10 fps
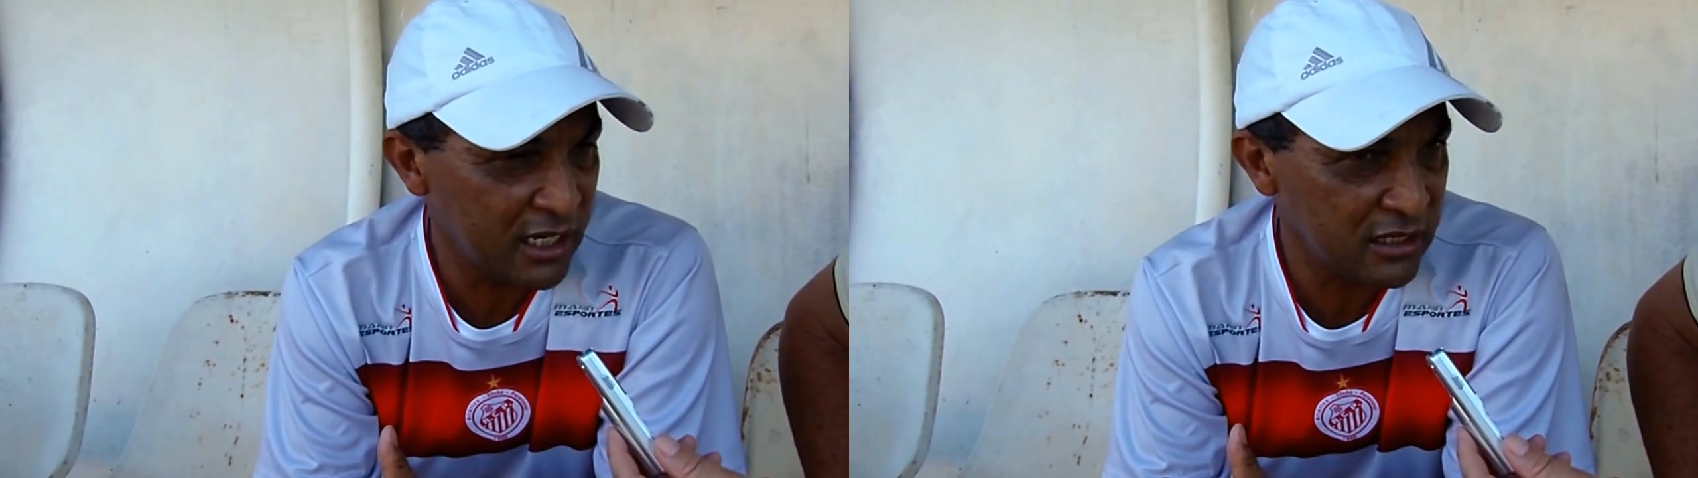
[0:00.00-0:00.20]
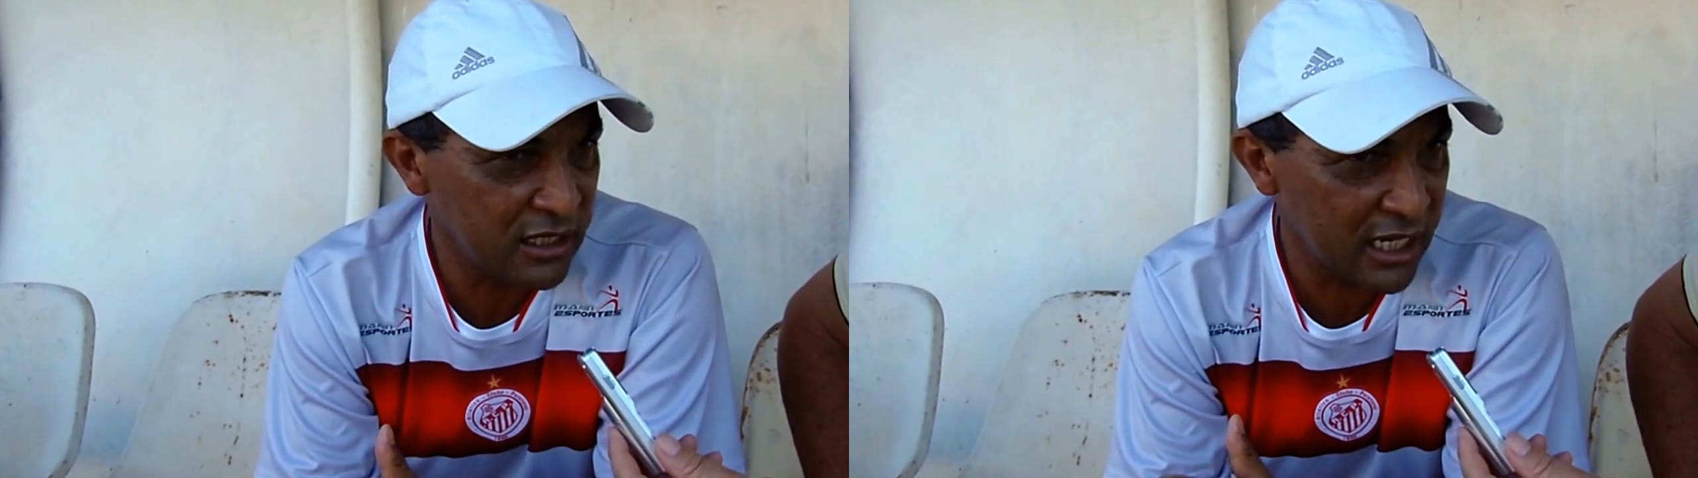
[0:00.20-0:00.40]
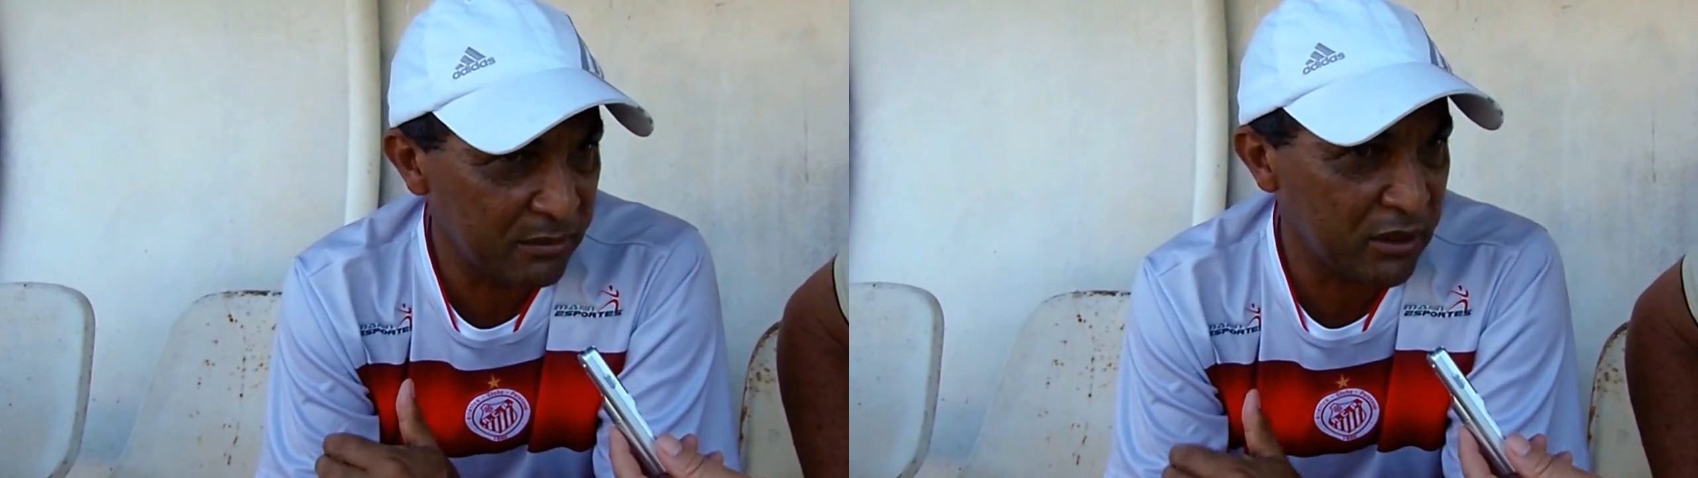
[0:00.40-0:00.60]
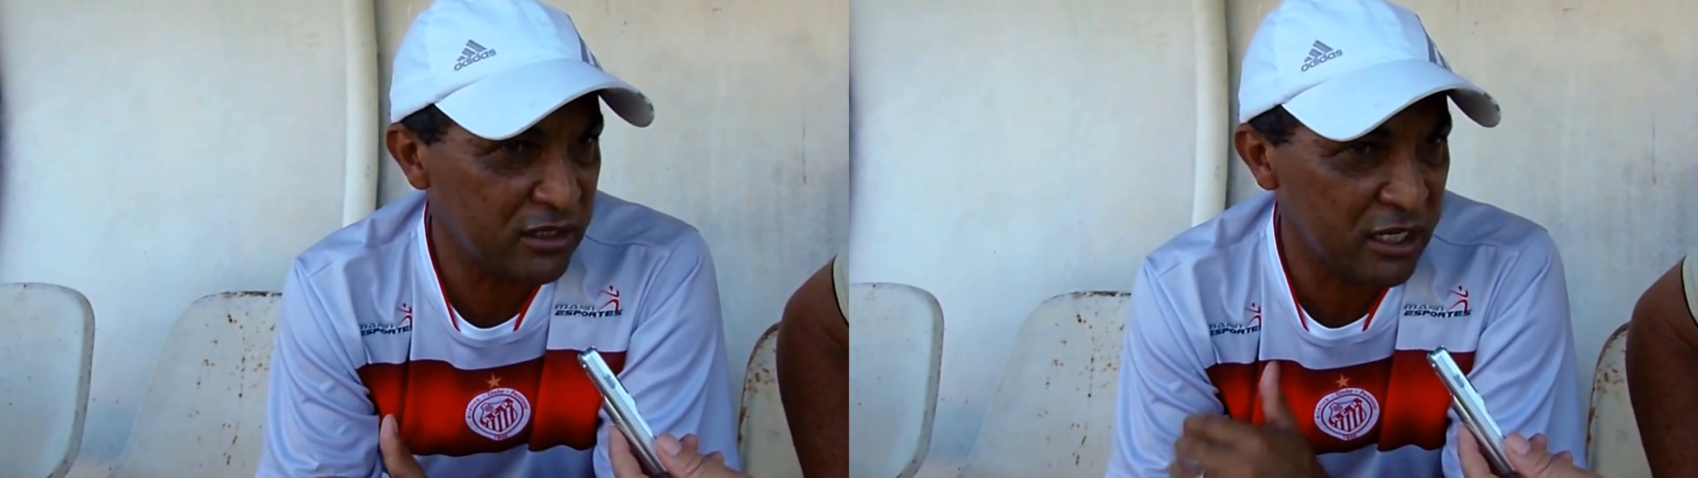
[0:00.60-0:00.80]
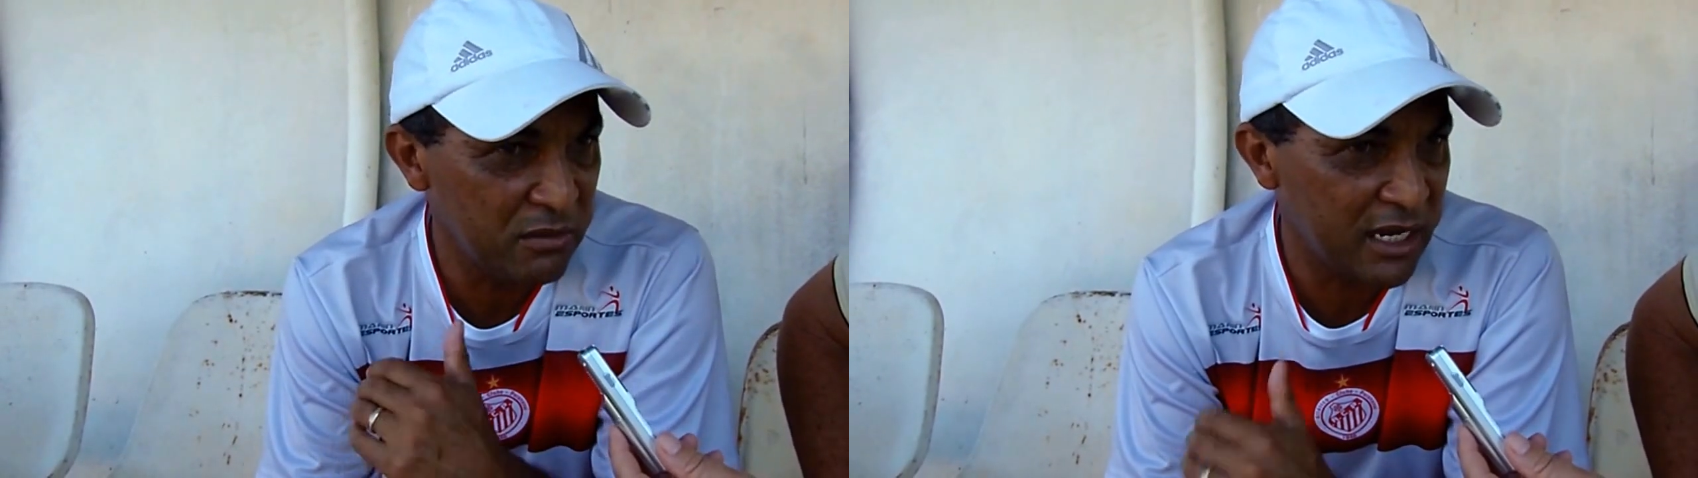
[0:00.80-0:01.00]
Se era para nós
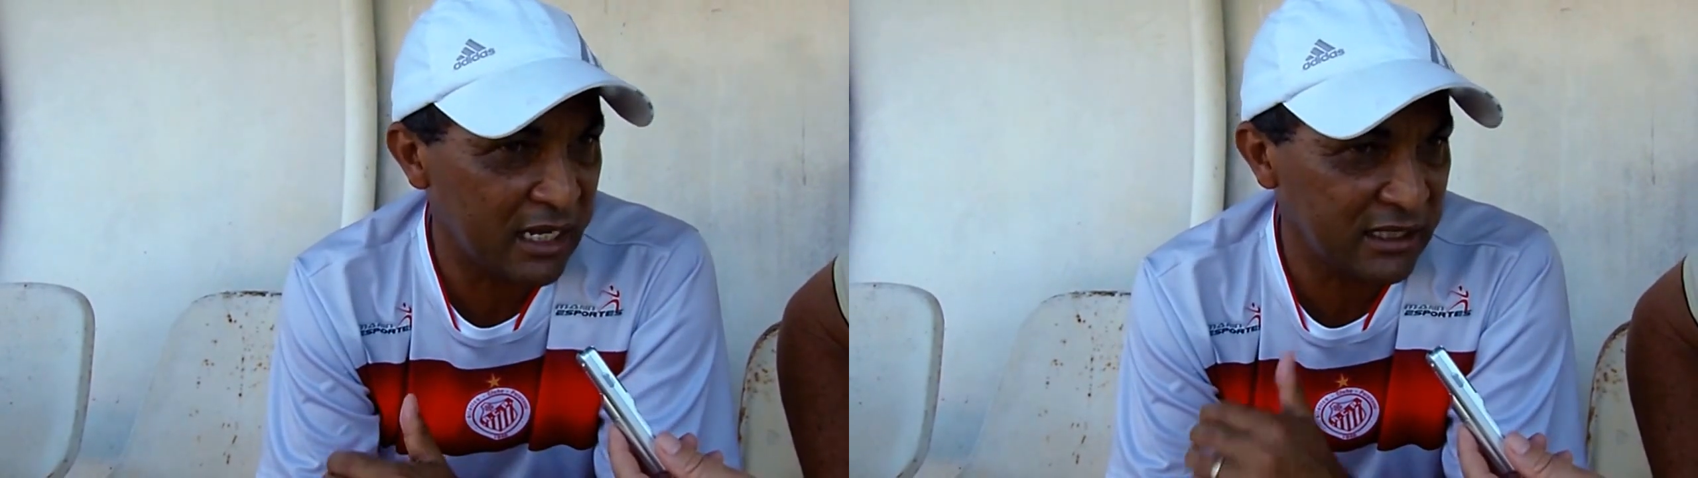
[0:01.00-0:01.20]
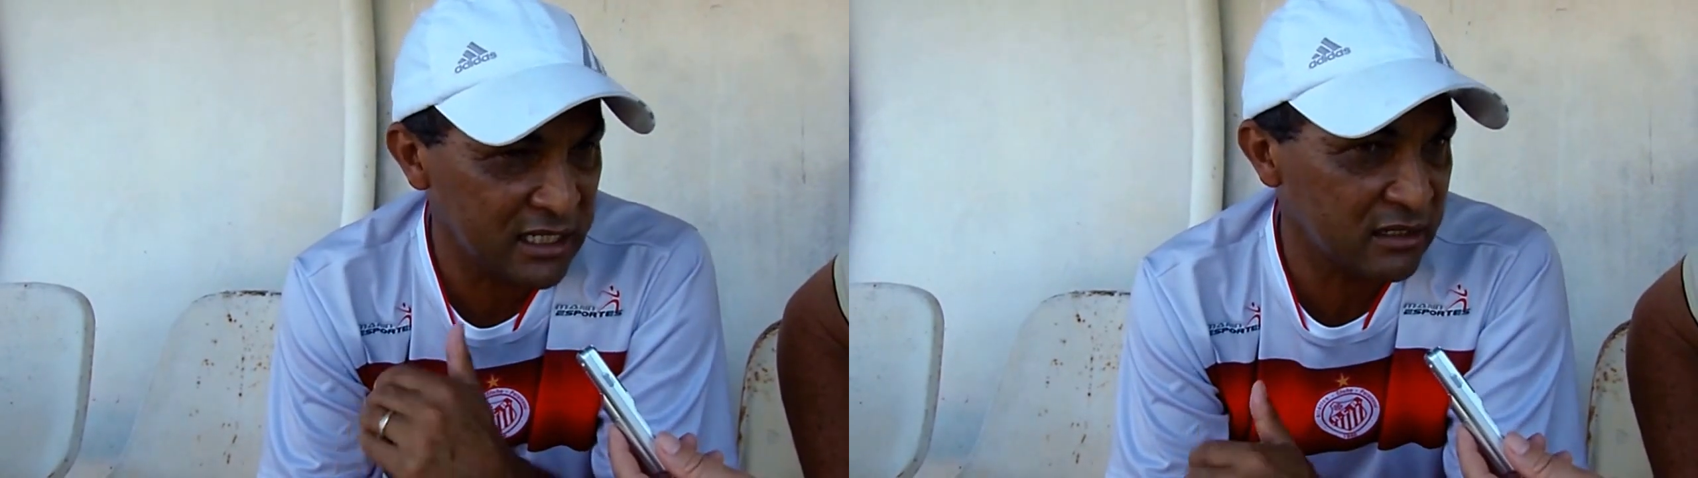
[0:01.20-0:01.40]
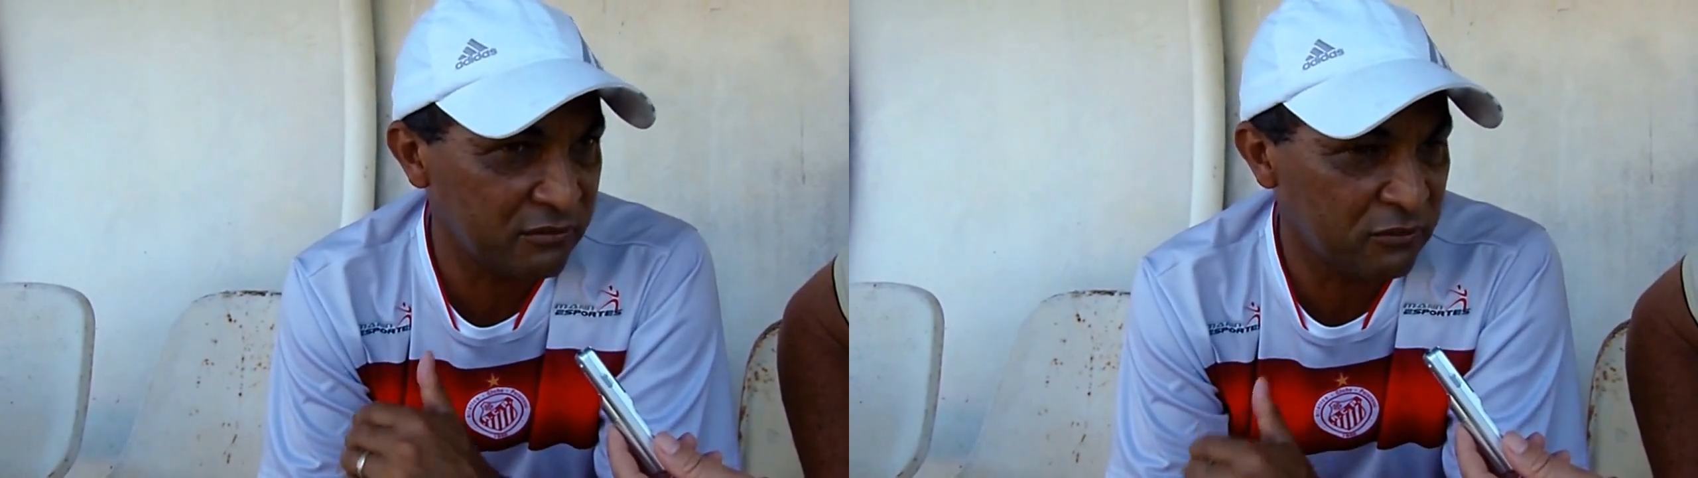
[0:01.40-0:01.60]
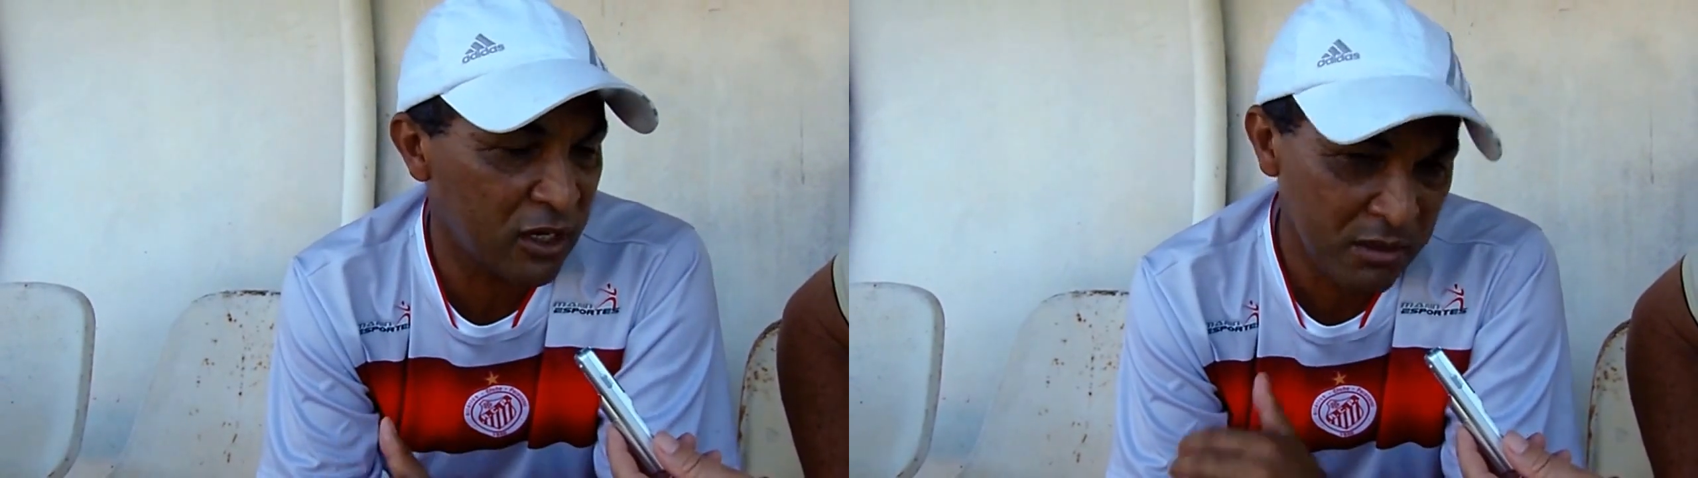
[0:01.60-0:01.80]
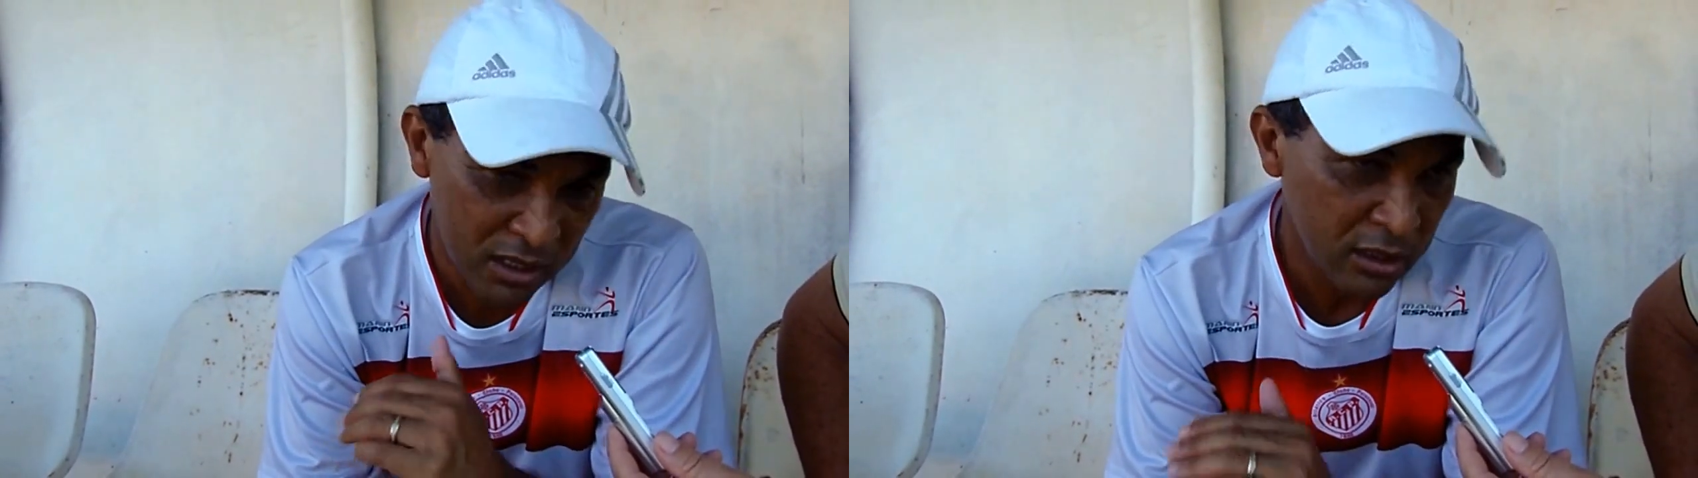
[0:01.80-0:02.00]
terminar dessa forma,